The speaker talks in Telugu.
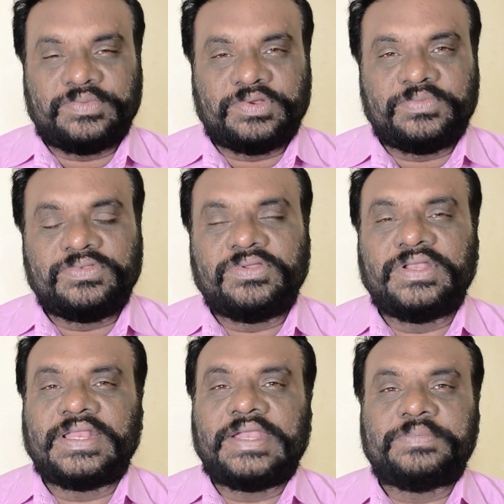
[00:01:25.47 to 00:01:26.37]
టీమును
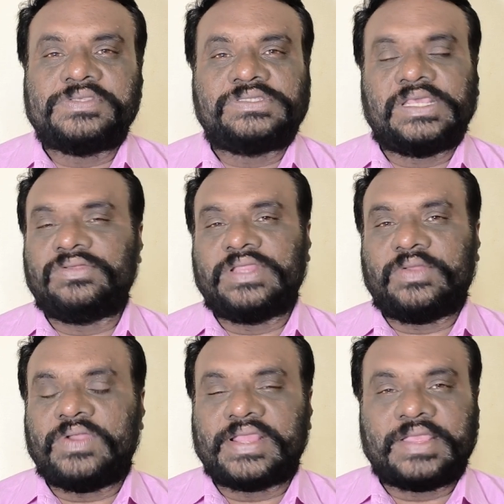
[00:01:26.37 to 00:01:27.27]
ముందుండి నడిపించాను
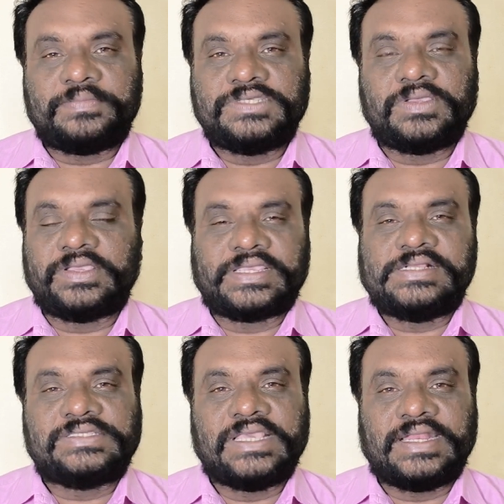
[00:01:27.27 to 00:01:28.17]
నేను వరల్డ్ కప్
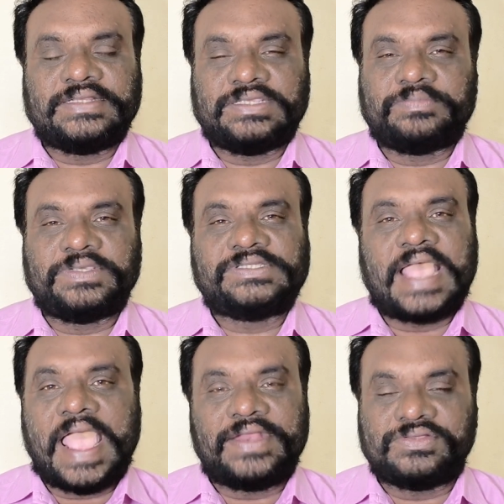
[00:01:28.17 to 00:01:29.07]
గెలిచానని చెప్పేసి
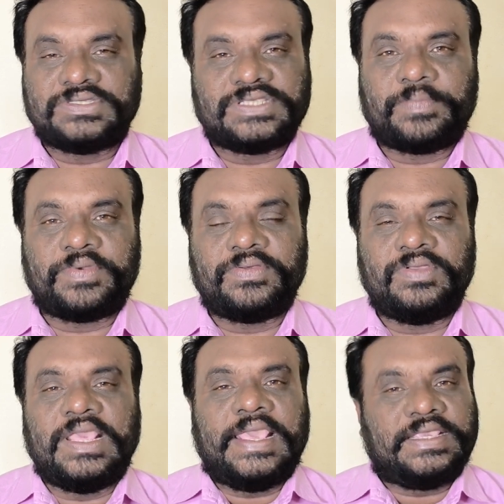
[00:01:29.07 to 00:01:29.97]
ఆయన వచ్చి చెప్పడు
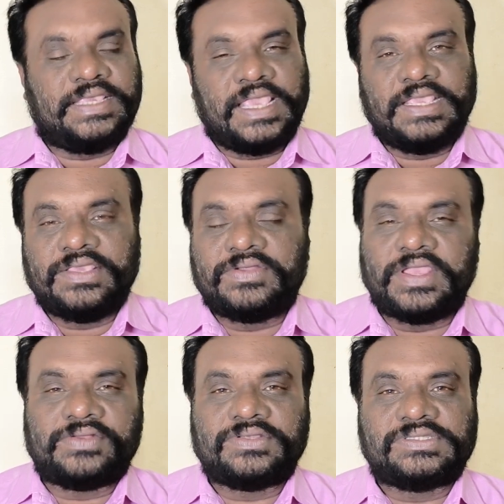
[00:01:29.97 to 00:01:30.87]
ఏ
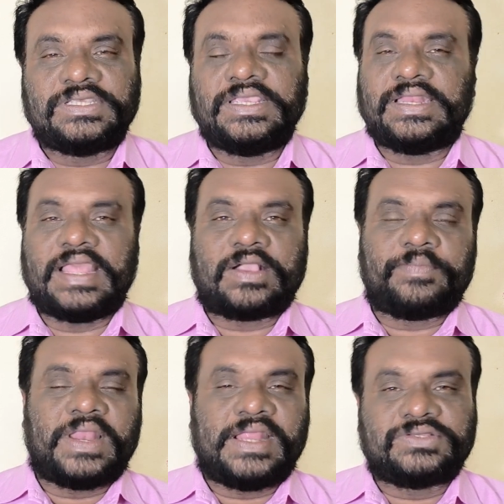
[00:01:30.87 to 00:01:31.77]
హీరోయిన్ వచ్చి నాకు
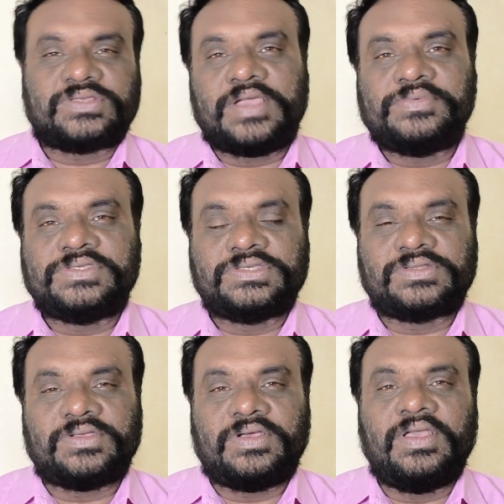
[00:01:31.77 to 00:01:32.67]
పలానా
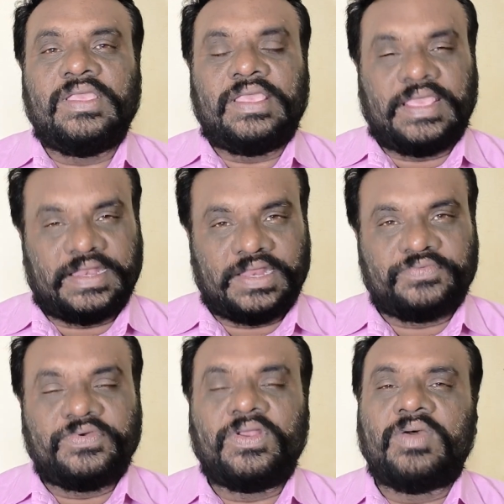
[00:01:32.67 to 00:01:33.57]
స్వామీజీతో
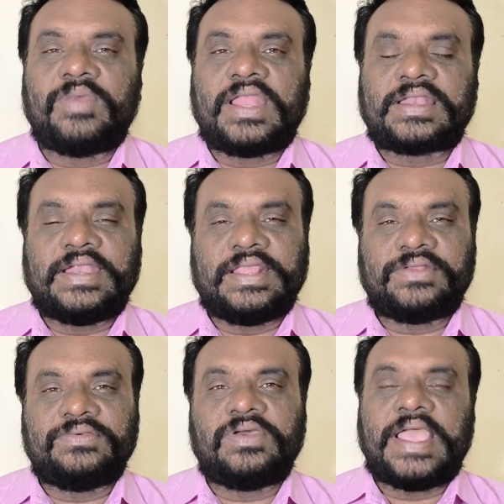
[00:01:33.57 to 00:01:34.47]
నేను ఫోన్లో
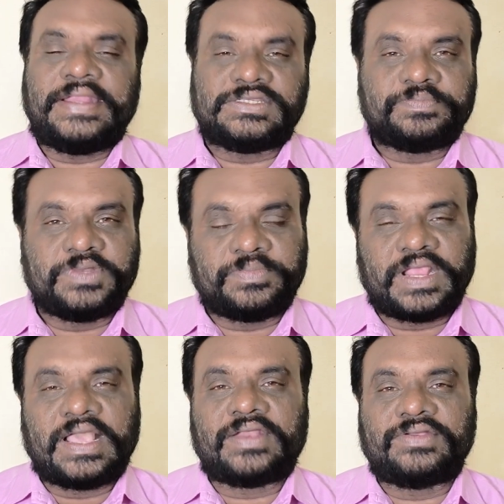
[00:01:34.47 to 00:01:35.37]
మాట్లాడాను ఆయన చెప్పిన
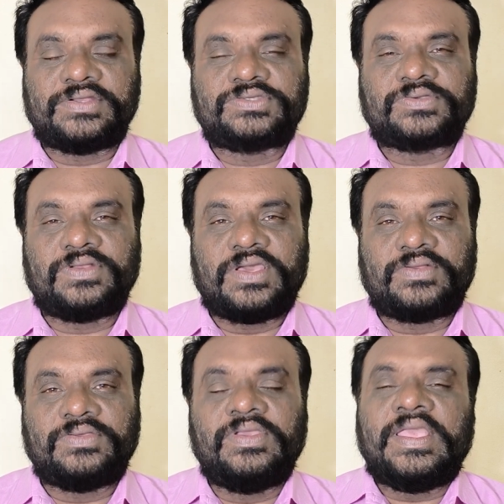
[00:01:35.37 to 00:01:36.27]
ప్రకారం
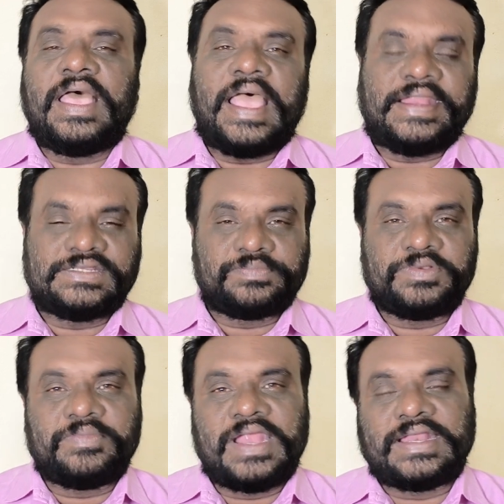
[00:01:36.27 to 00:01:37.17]
నడుచుకున్నాను ఆయన
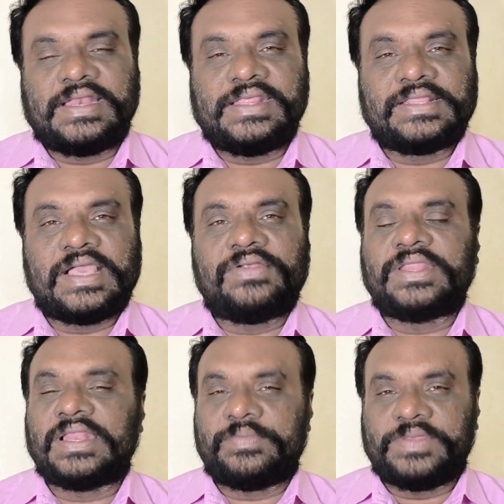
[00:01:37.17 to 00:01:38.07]
చెప్పిన మాట లేదు
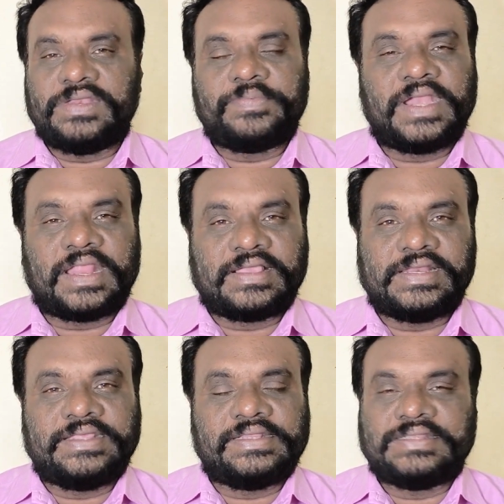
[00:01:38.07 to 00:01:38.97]
కాబట్టి నా పెళ్లి
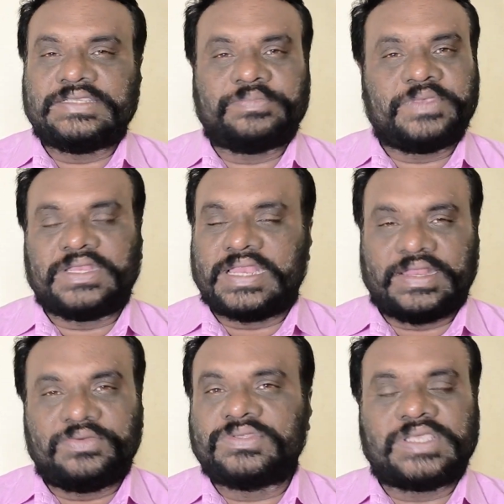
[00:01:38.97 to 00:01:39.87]
పెటాకులు అయిందని చెప్పి
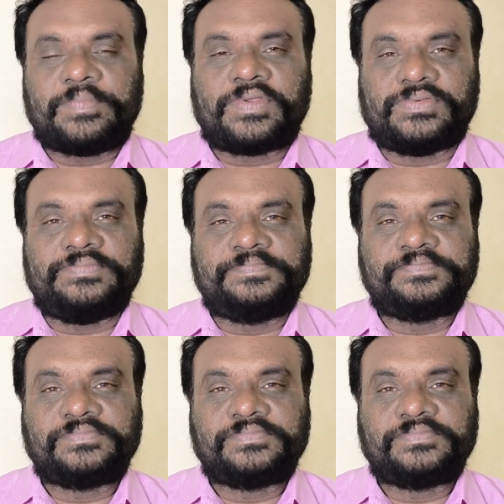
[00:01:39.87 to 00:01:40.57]
ఇట్టారు ఎవరు చెప్పరు